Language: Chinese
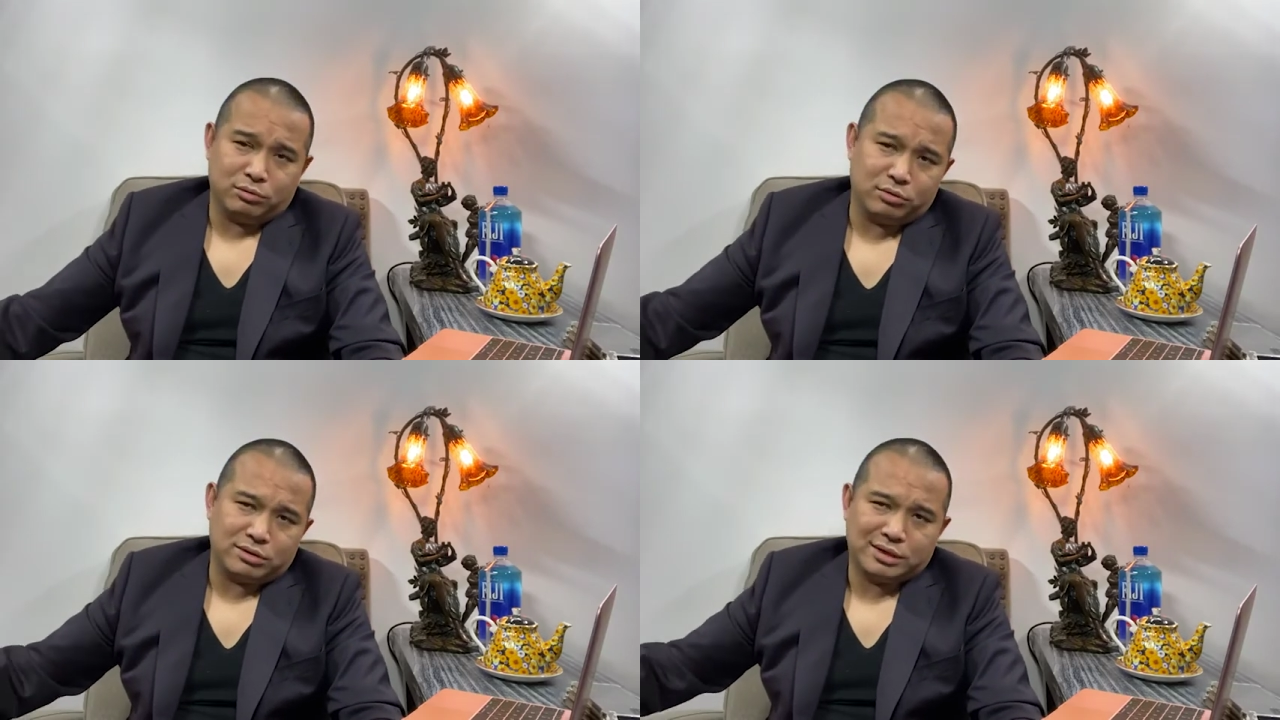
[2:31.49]

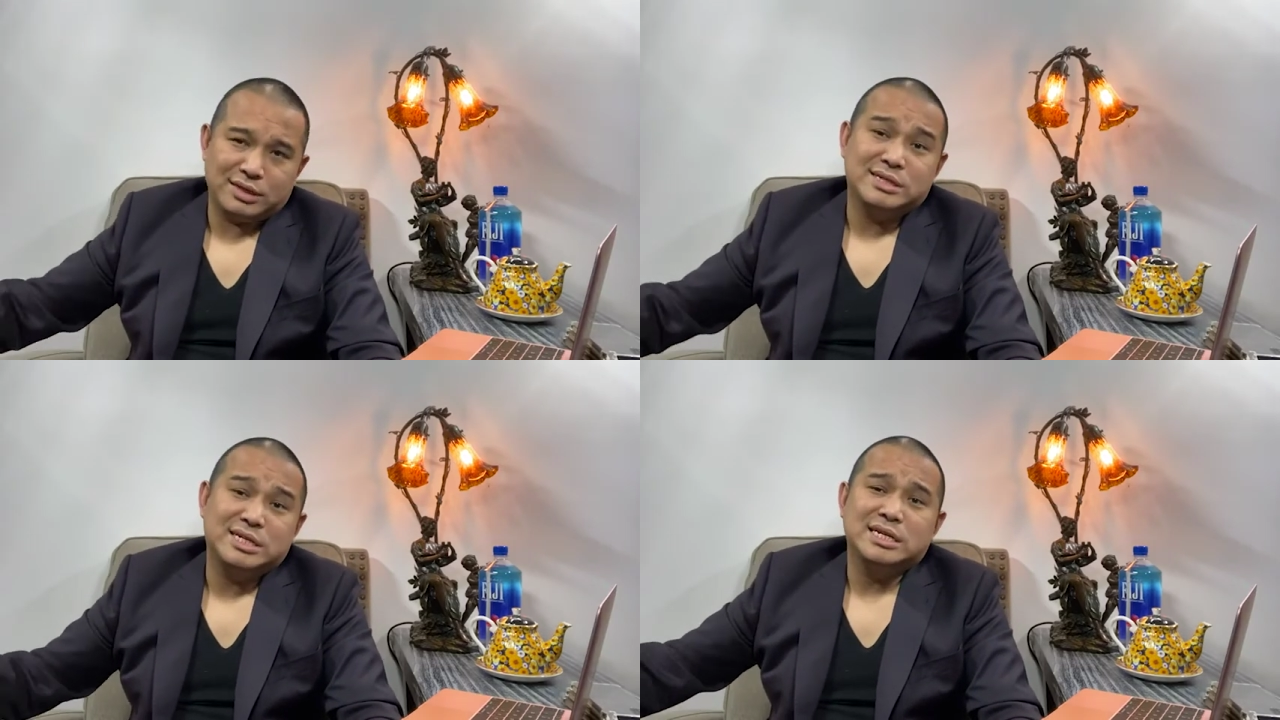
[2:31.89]
我
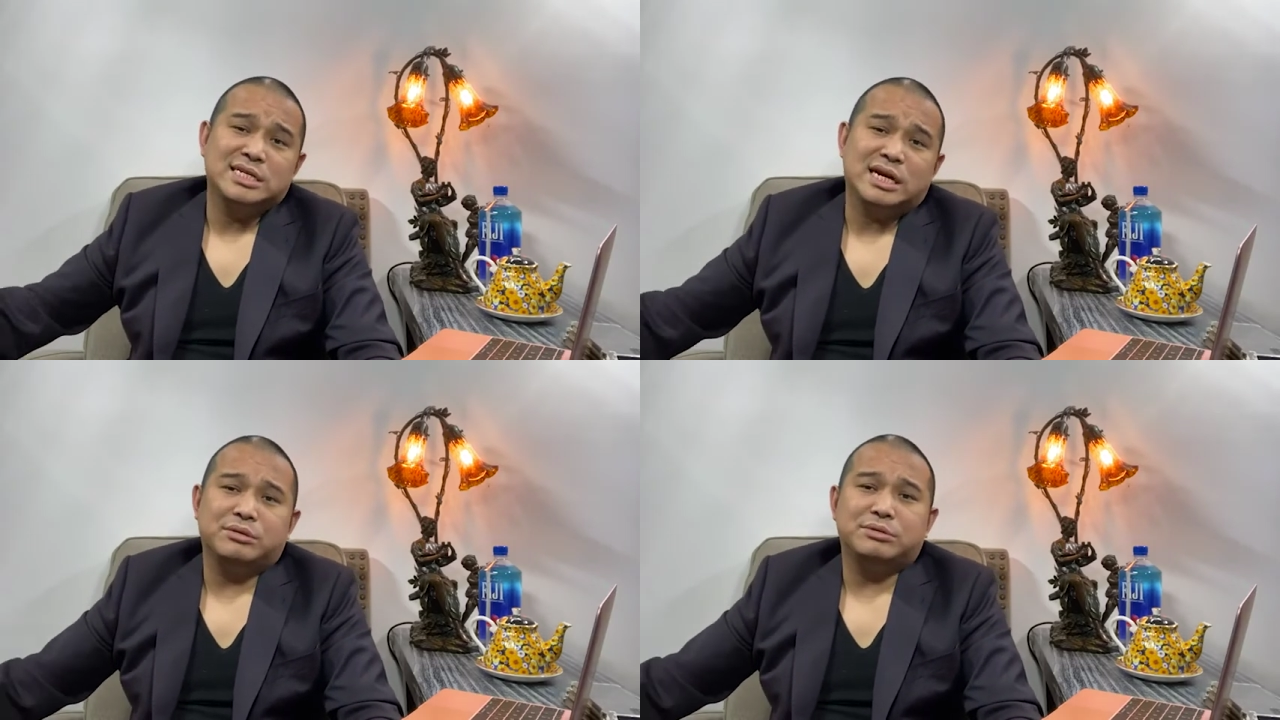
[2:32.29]
更倾
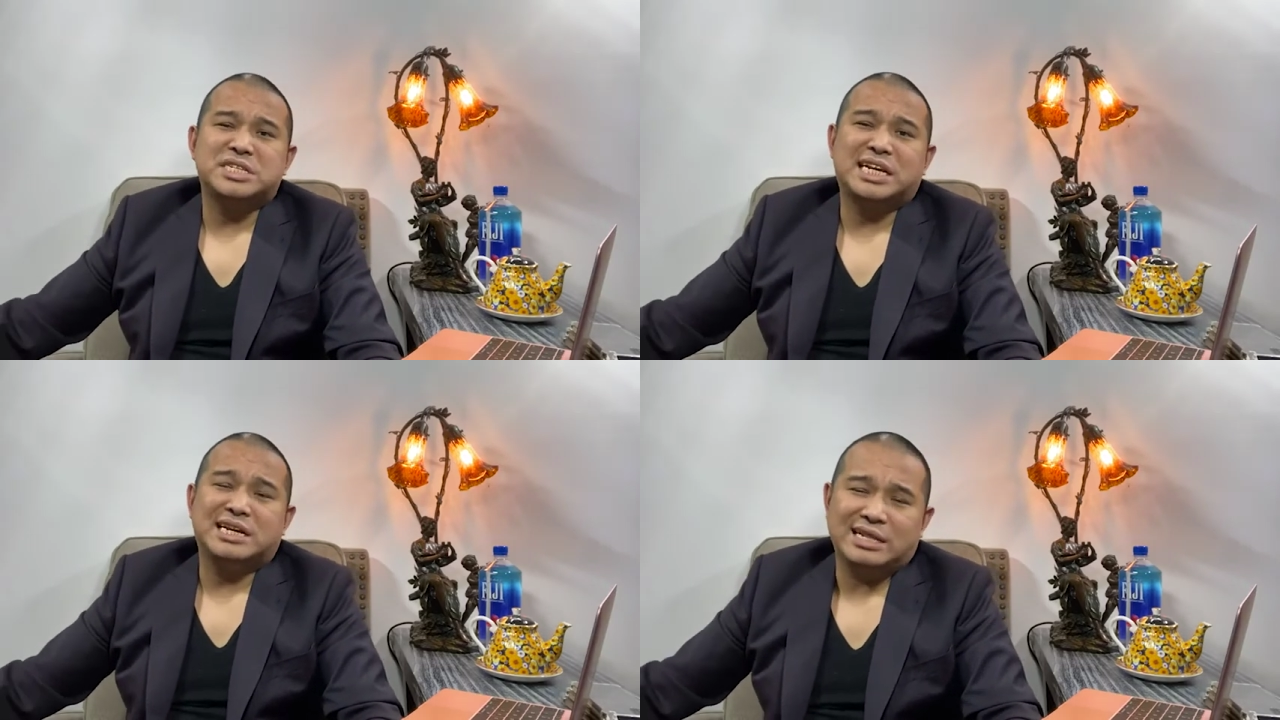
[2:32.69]
向于
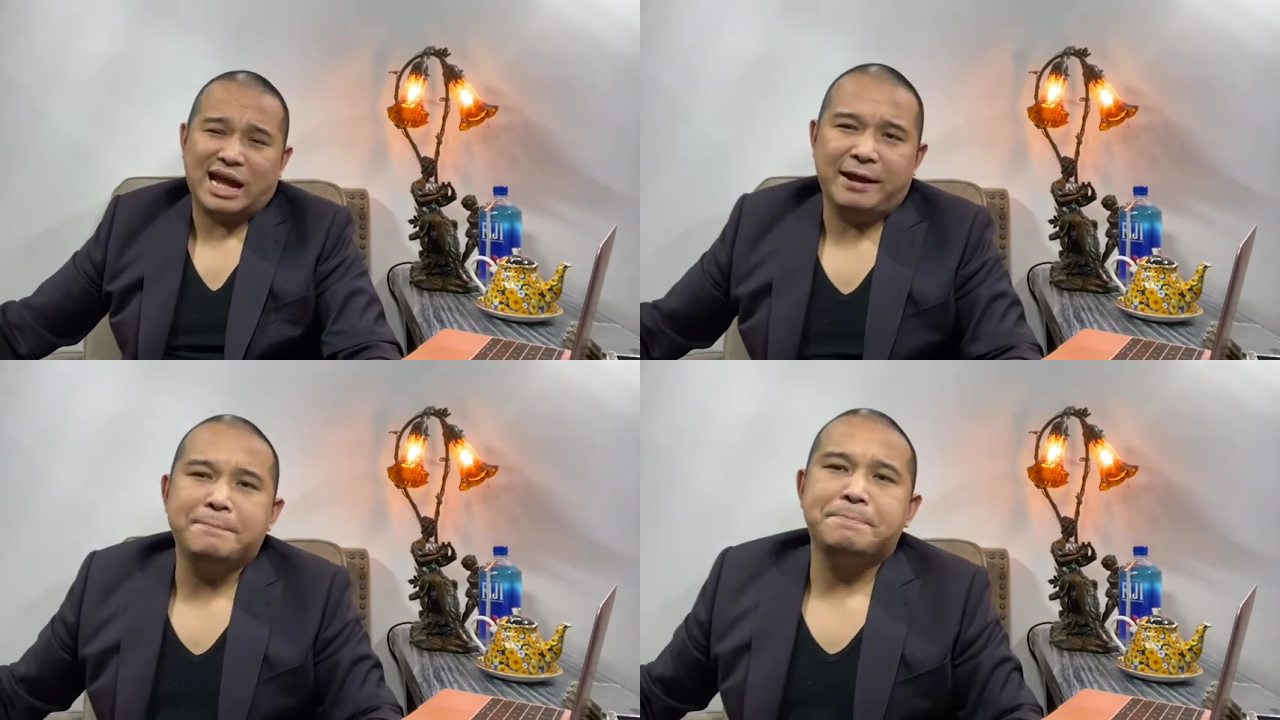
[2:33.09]
清
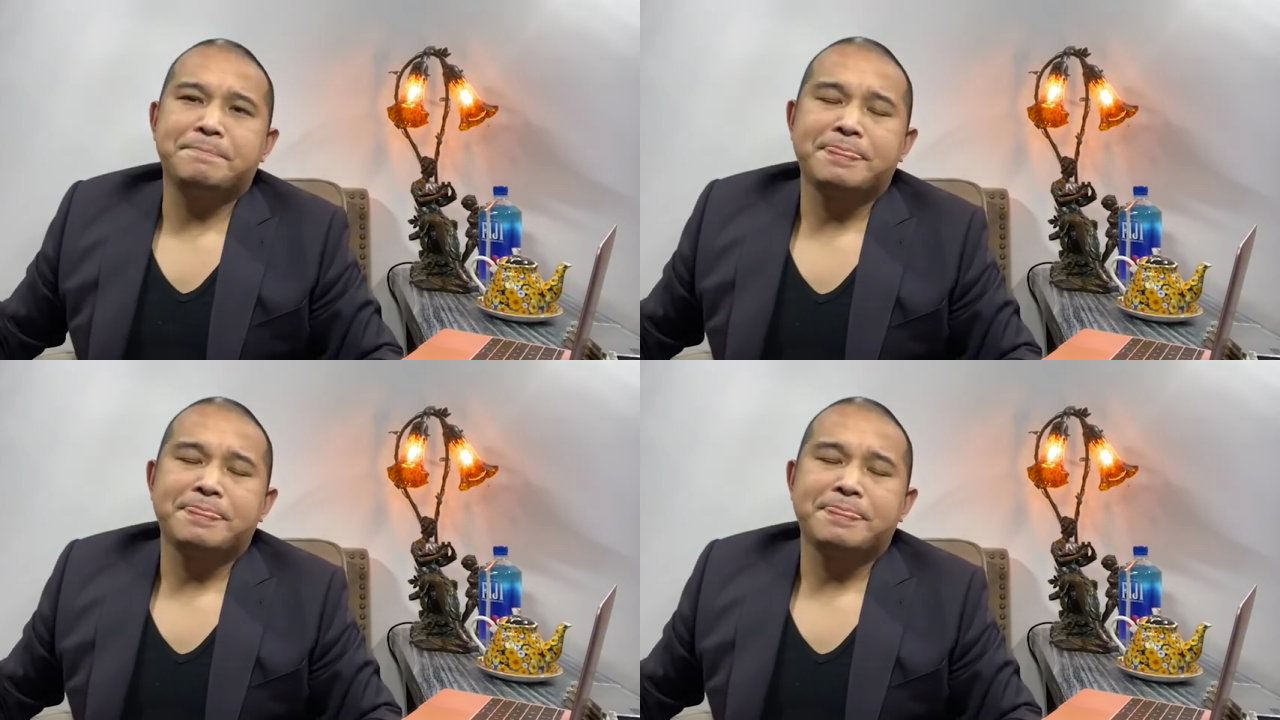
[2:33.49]
莱，